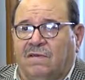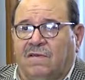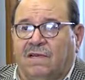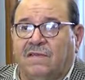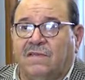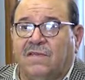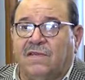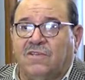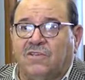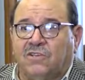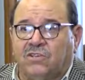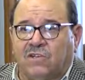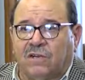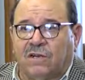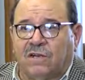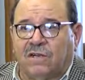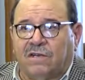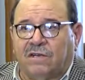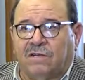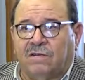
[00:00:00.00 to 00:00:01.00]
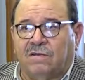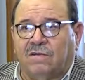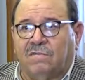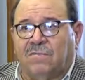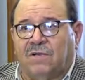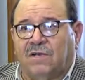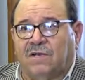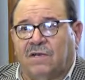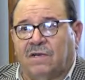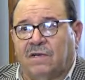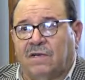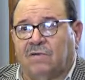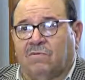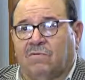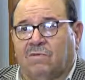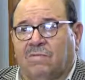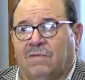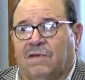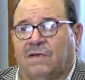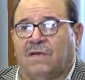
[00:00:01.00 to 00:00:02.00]
إحداث شرخ بيننا
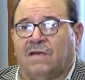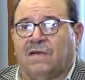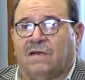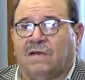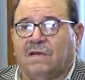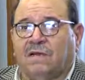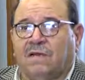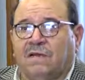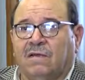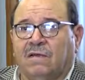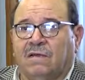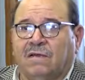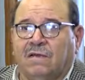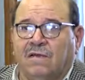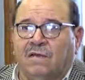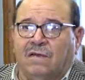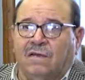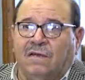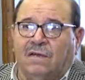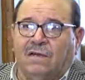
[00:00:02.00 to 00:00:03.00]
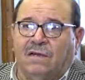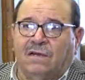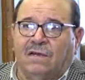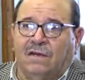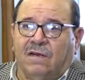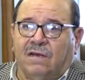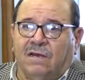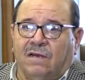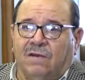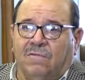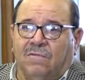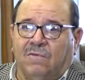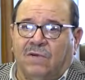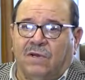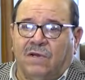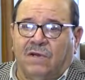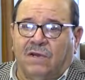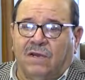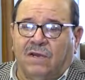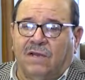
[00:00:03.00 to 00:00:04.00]
وبين آه، يعني الغرب
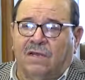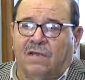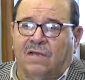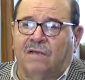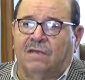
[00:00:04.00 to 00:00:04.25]
وأن لا